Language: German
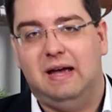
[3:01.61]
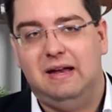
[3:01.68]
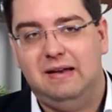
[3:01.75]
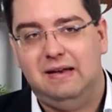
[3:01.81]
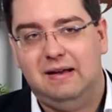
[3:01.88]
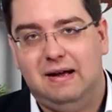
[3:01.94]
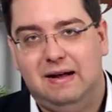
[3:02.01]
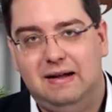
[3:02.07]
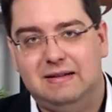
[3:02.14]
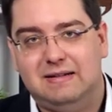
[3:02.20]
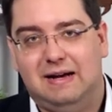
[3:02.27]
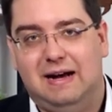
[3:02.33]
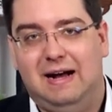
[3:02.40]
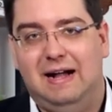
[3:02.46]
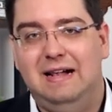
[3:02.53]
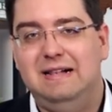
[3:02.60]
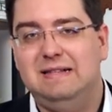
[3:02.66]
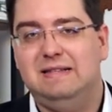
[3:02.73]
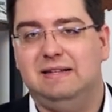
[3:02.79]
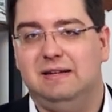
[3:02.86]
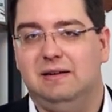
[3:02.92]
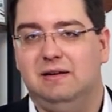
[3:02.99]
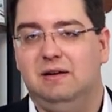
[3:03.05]
Rentenalter
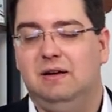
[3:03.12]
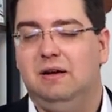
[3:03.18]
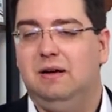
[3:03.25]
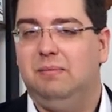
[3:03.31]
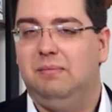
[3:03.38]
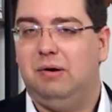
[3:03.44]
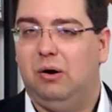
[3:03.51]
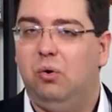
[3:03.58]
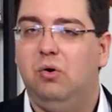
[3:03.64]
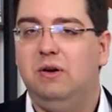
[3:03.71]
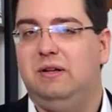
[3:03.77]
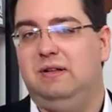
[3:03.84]
halte? Brauche